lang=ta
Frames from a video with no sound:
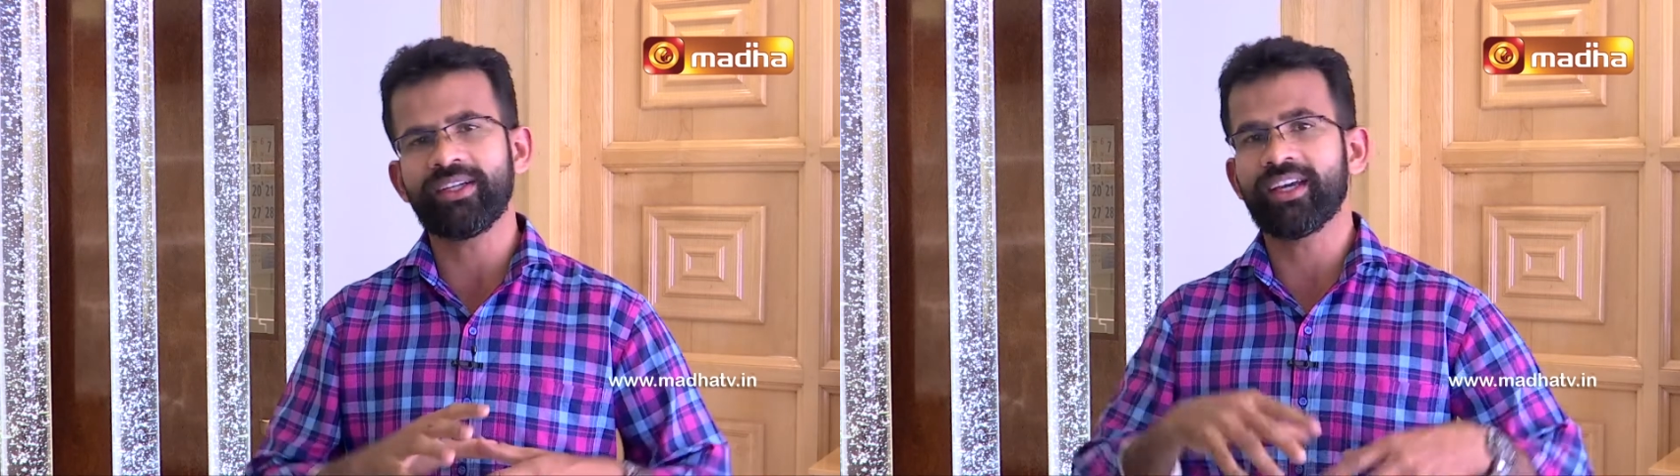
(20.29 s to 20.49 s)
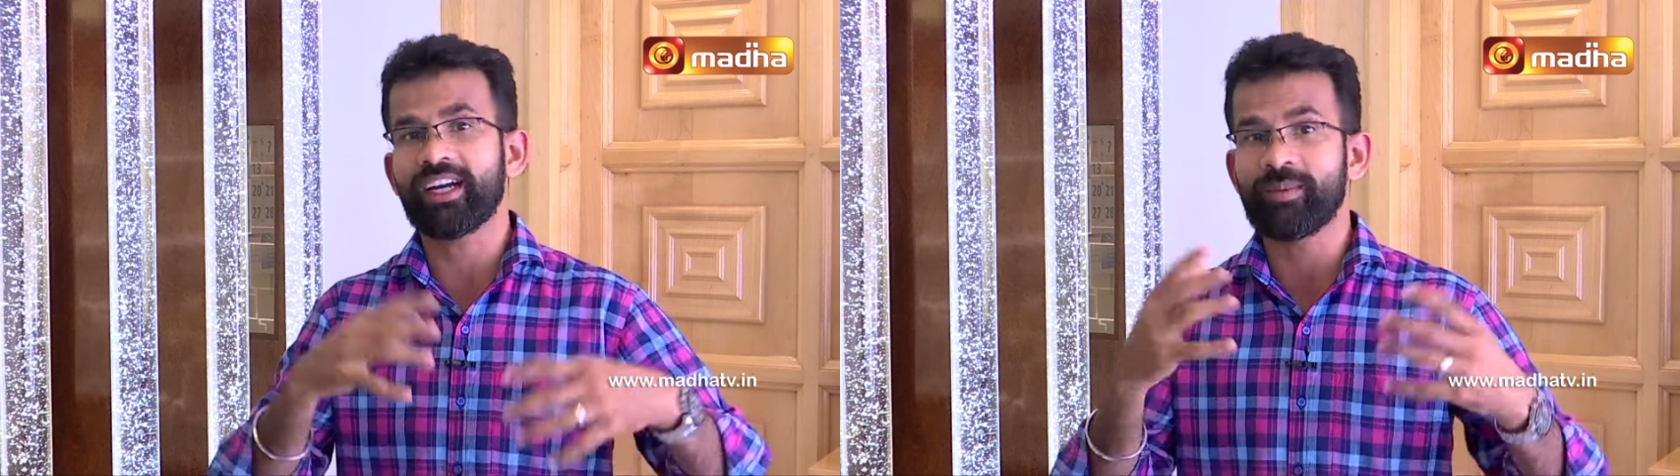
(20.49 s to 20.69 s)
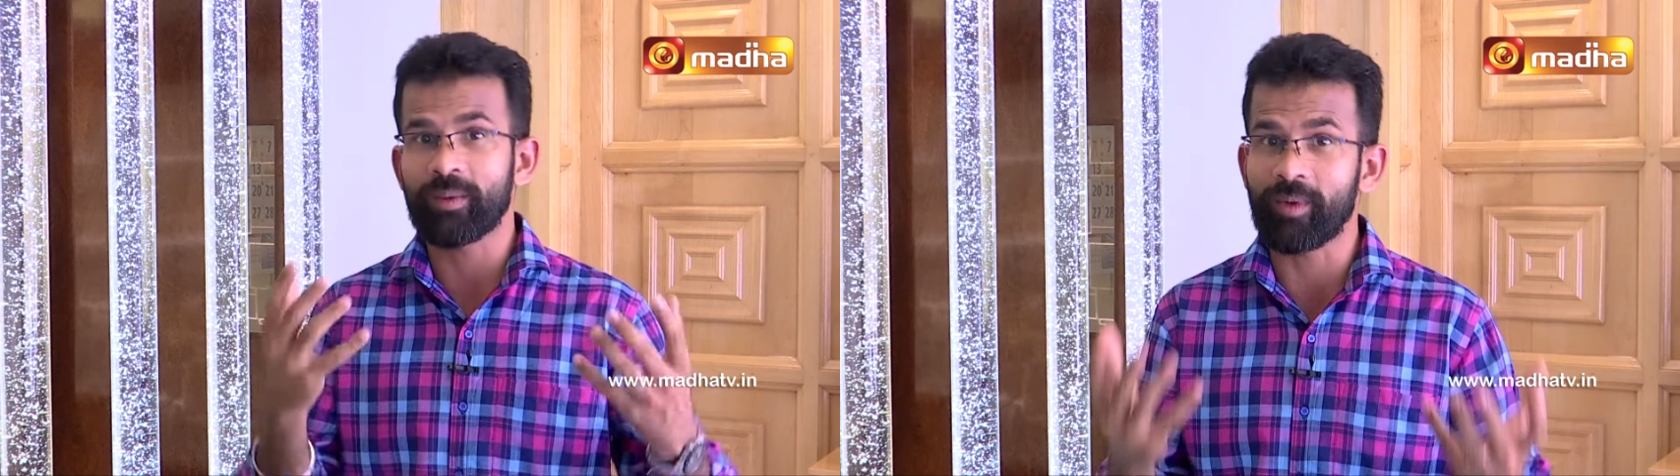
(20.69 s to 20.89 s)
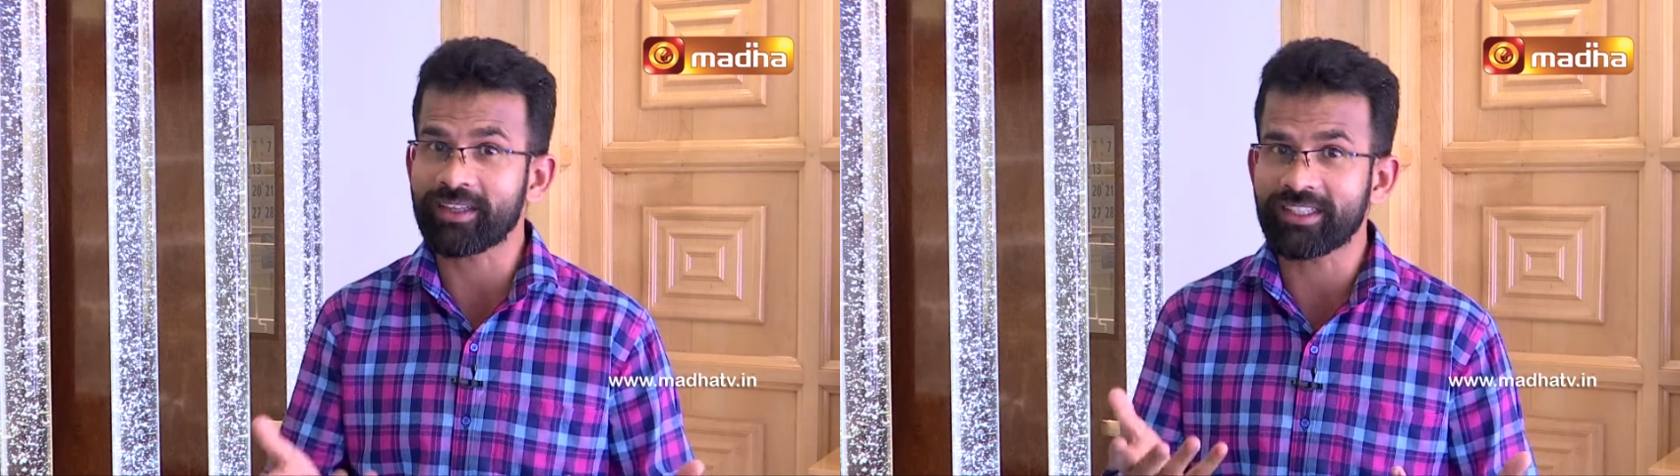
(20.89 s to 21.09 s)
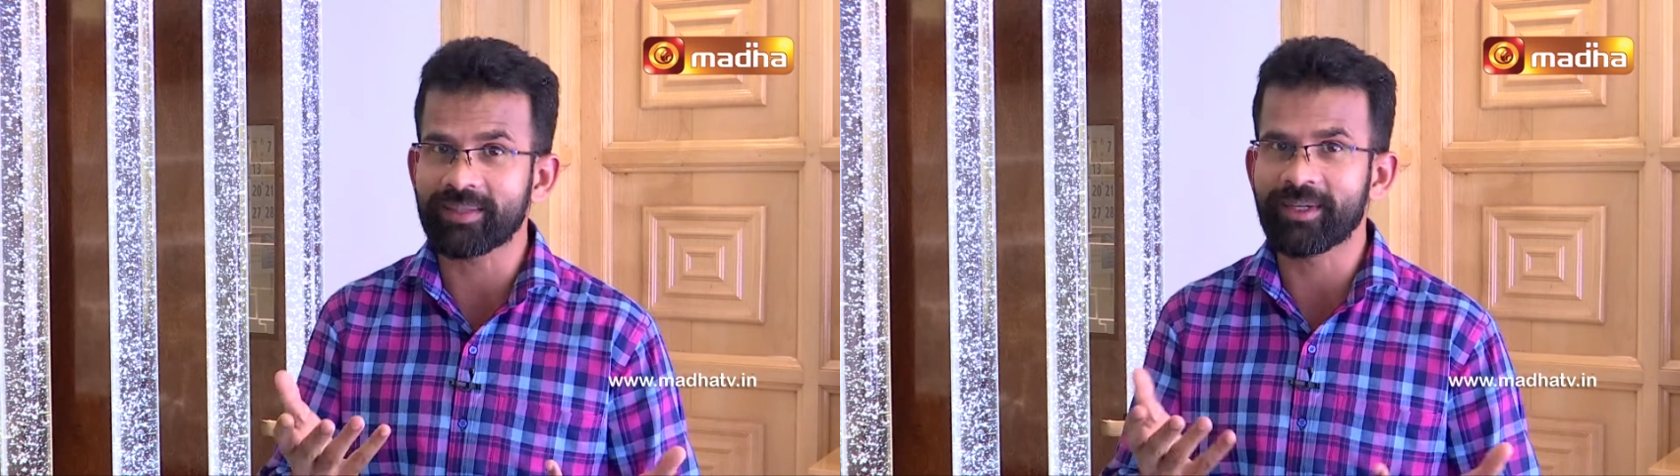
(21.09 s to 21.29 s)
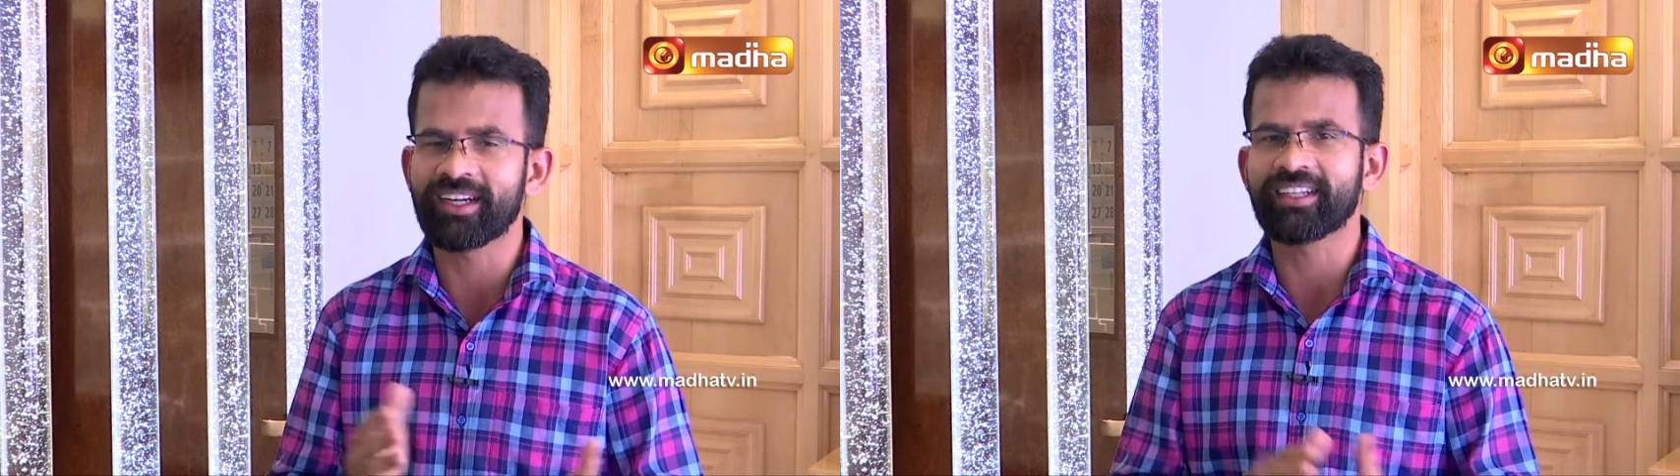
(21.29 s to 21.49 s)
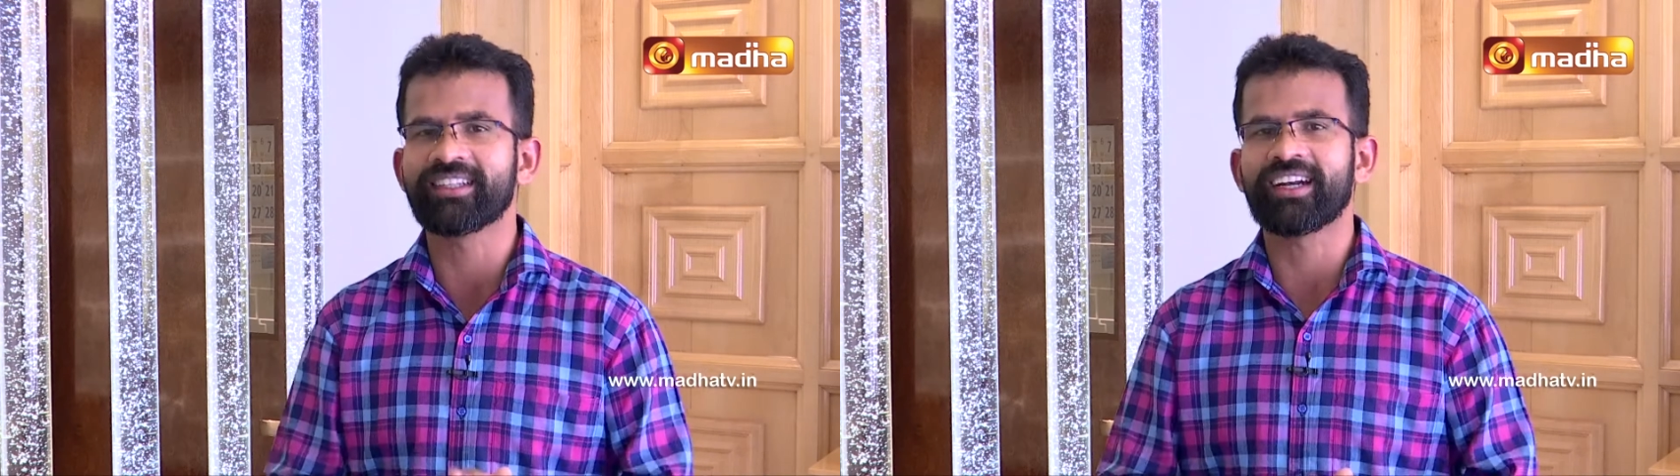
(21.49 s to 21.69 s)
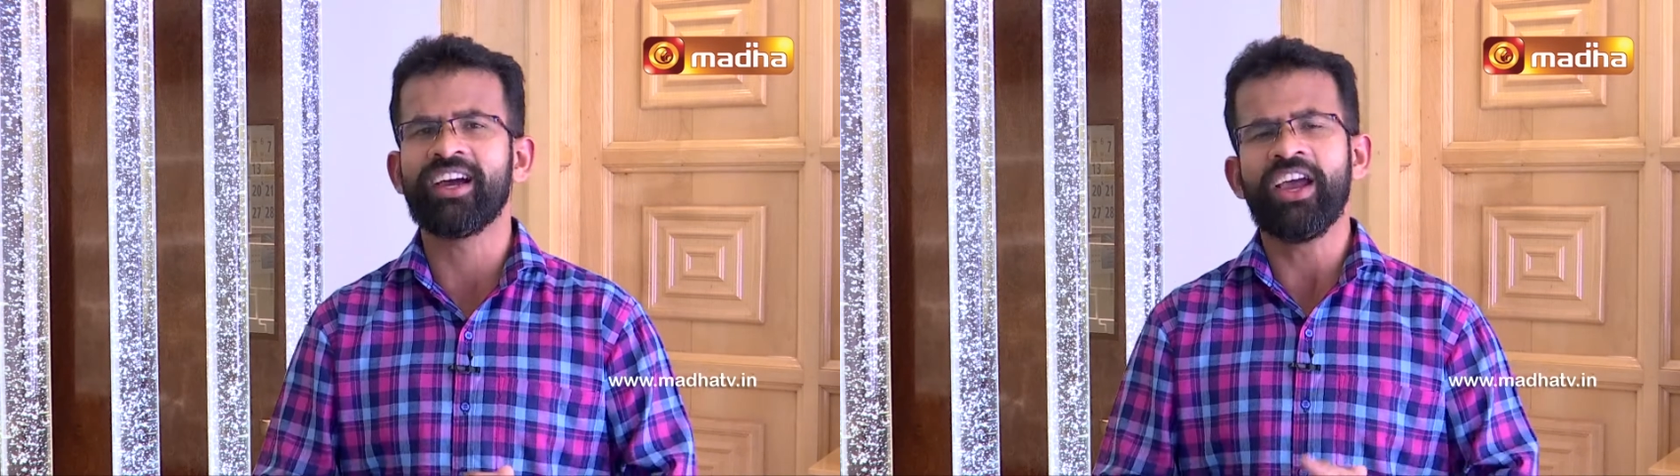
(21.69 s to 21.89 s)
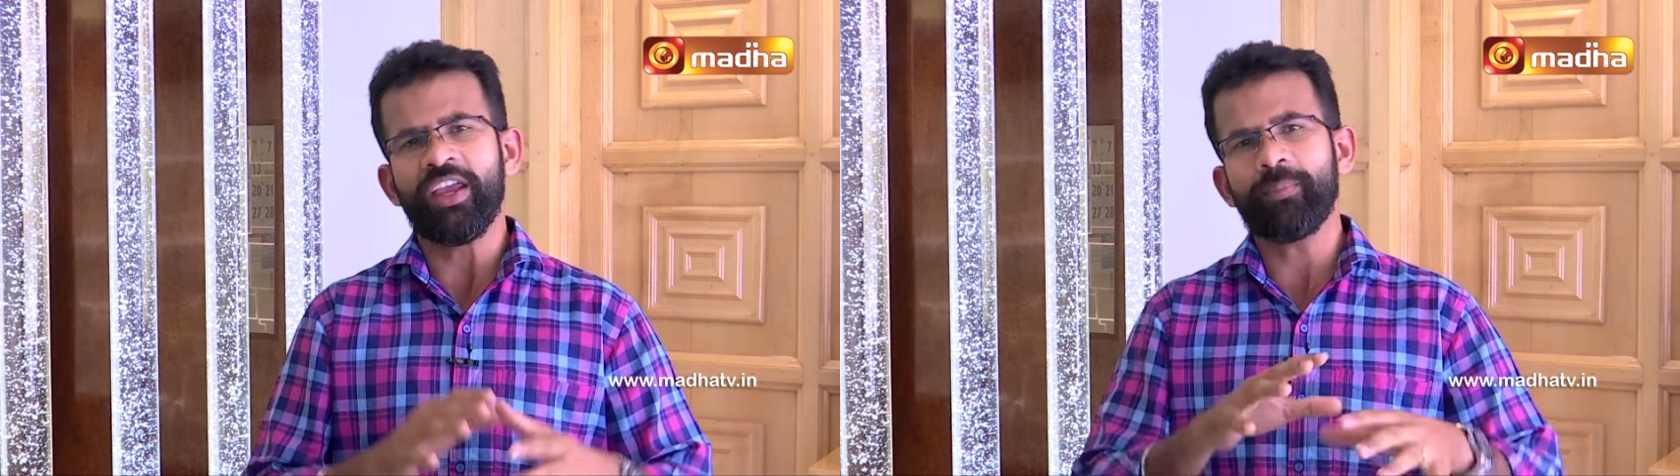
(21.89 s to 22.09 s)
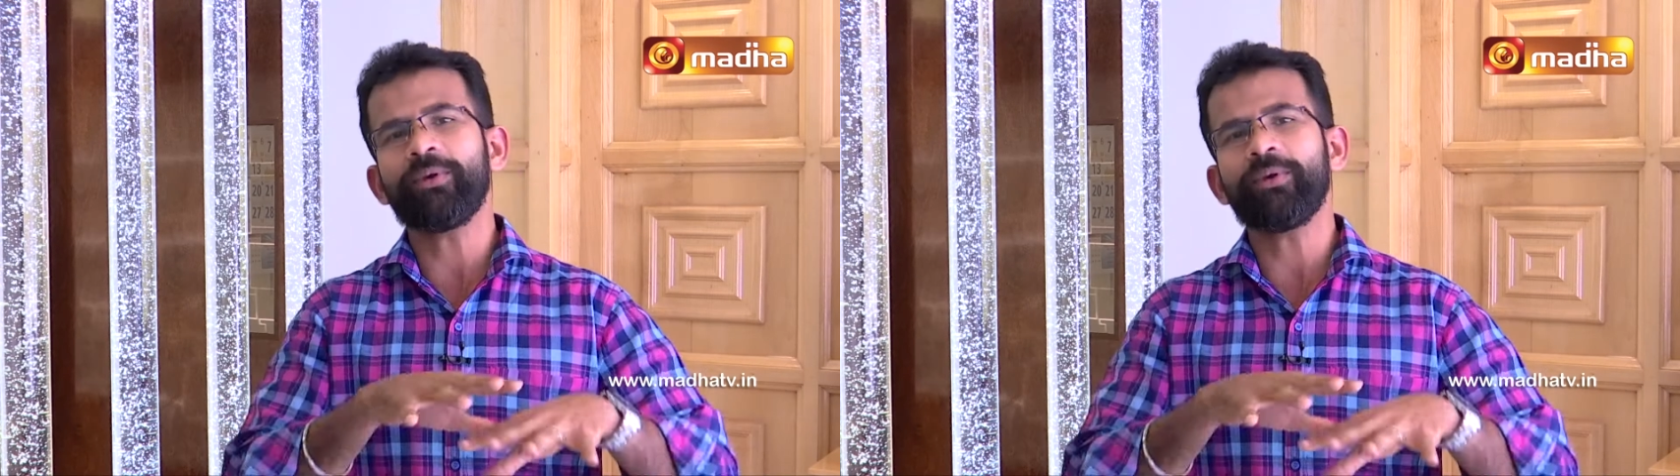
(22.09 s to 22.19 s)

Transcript: இன்னும் ஏராளமான பக்த சபைகள் இருந்திருக்கலாம்